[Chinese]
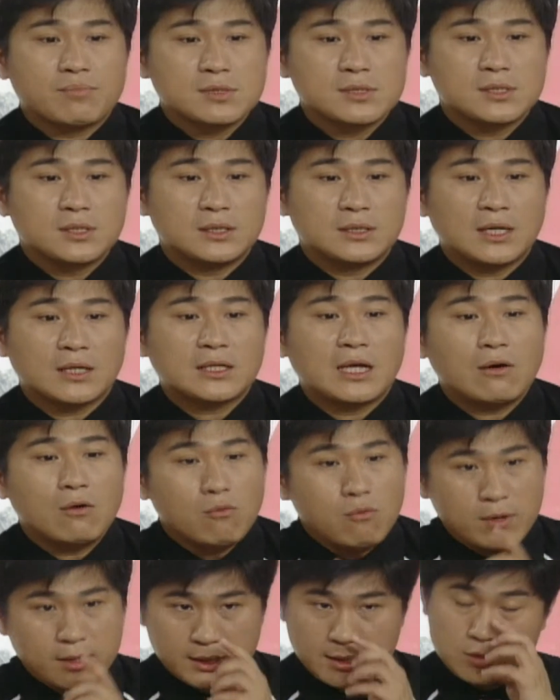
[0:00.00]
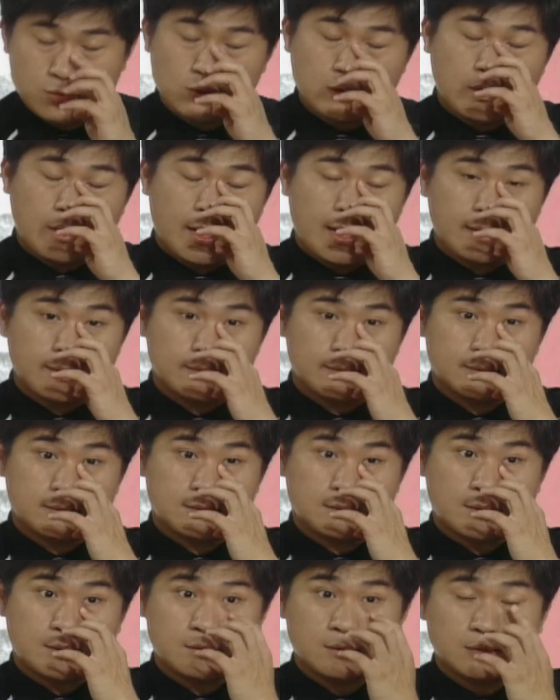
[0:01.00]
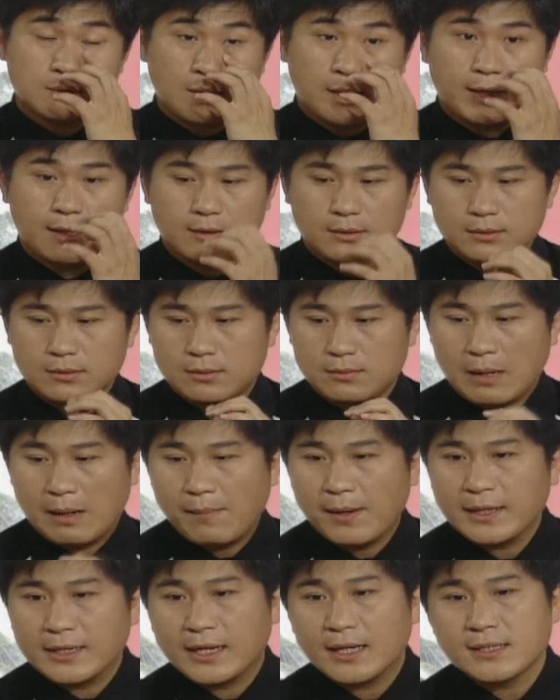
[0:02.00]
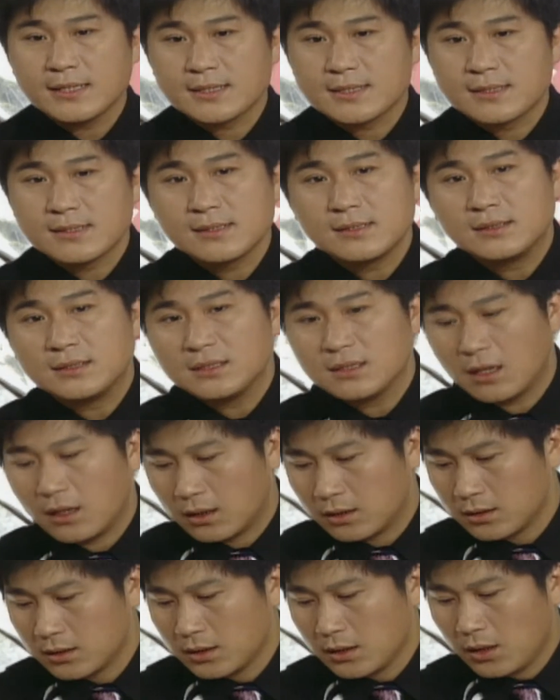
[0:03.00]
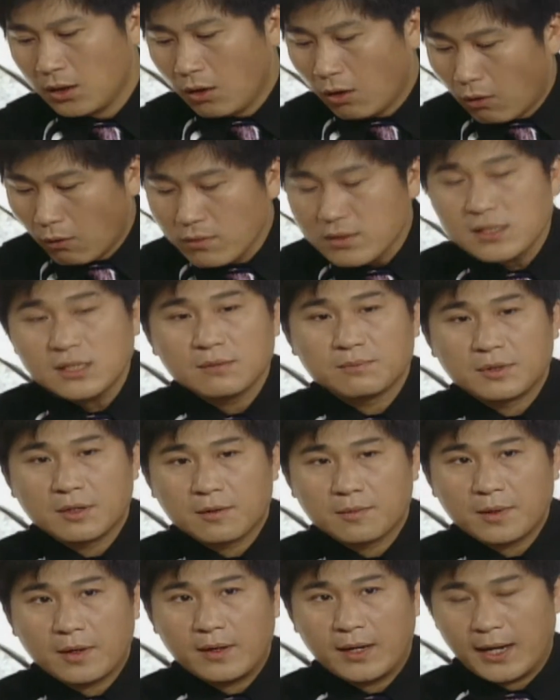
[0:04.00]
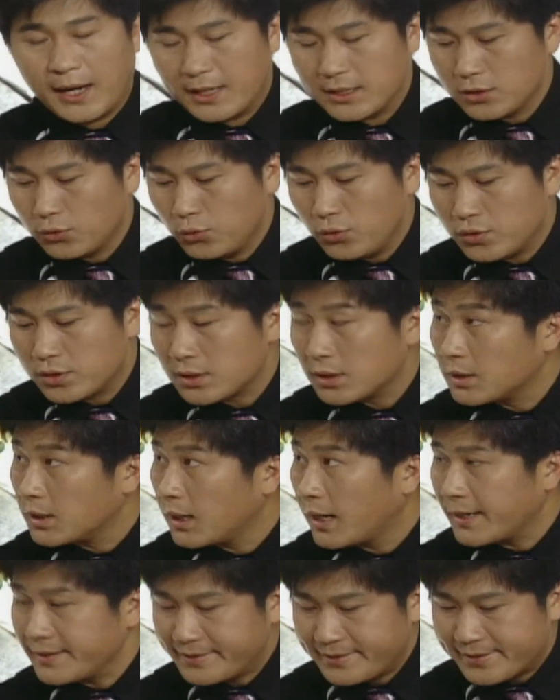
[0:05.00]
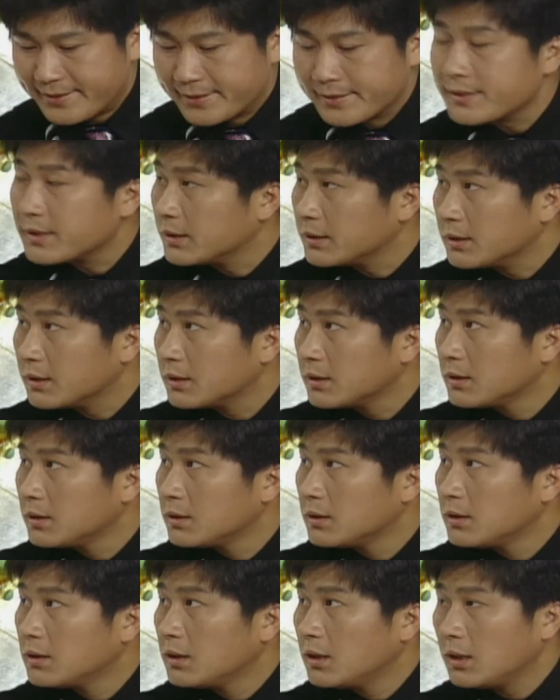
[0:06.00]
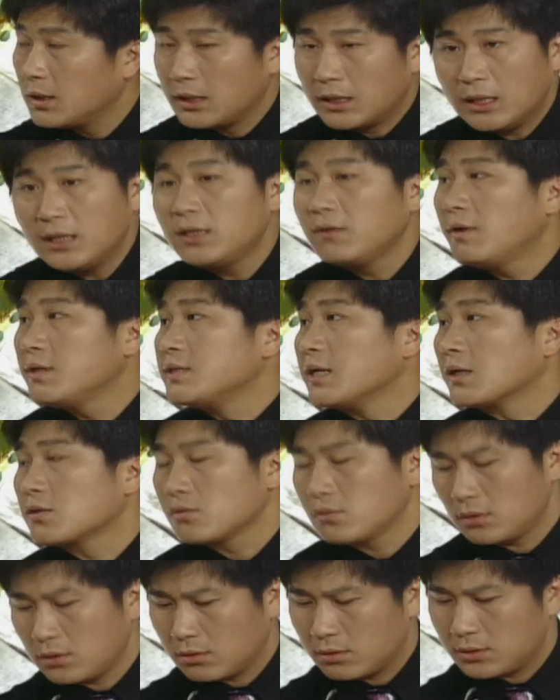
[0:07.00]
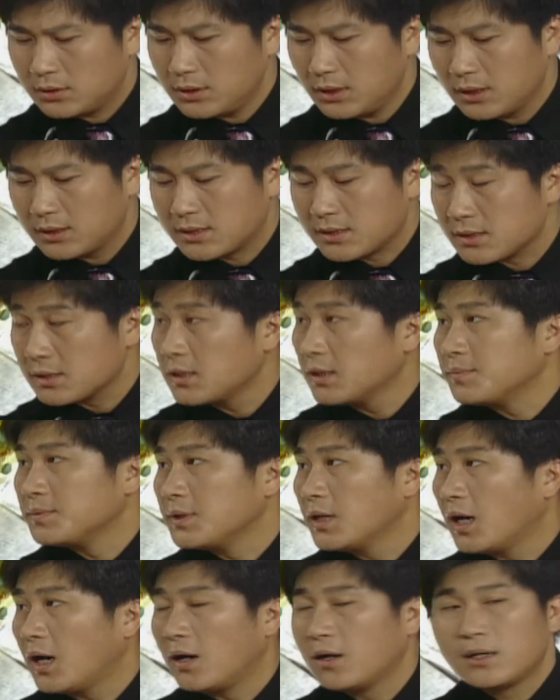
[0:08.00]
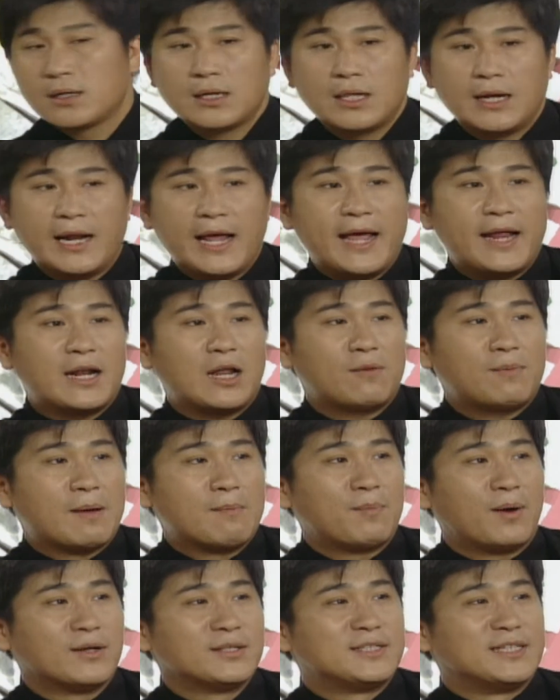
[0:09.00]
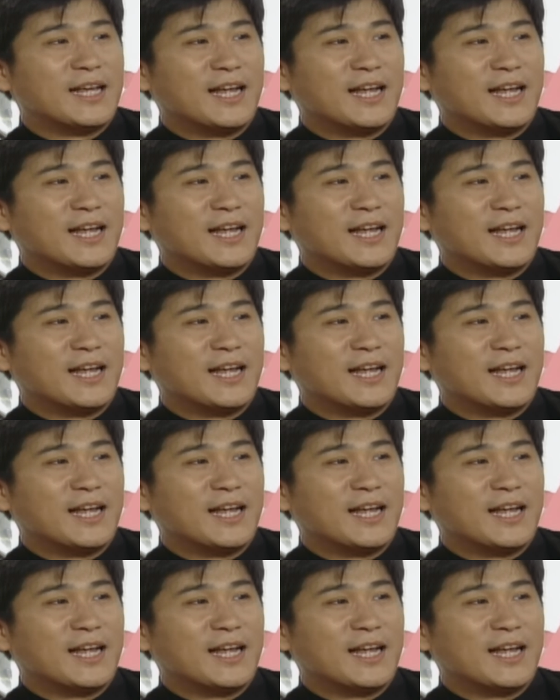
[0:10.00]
他不是自己挑，他会问你一句话。哦，他就说，哎，妈妈，你看这个丝巾啊，红色比较漂亮，还是绿色的，还是紫色的？哦，你一定会讲说，哦，这个紫色比较好。来，老板包